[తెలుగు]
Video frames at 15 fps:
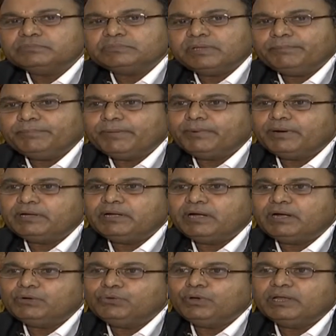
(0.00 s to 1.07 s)

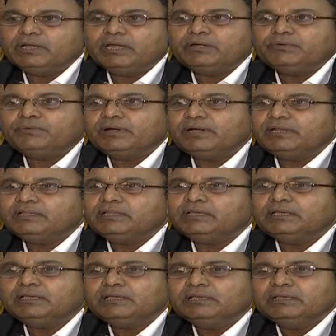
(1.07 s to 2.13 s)
చంపబడ్డాడు అనేటువంటిది
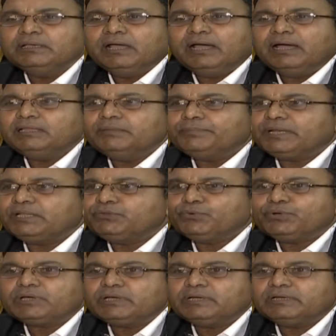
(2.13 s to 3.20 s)
అది ప్రతి
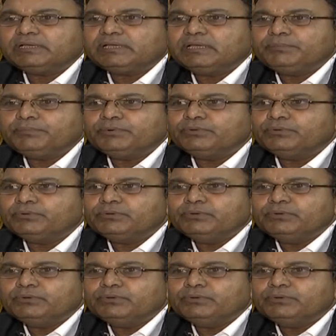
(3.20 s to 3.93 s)
ఒక్కరికి ఇప్పుడు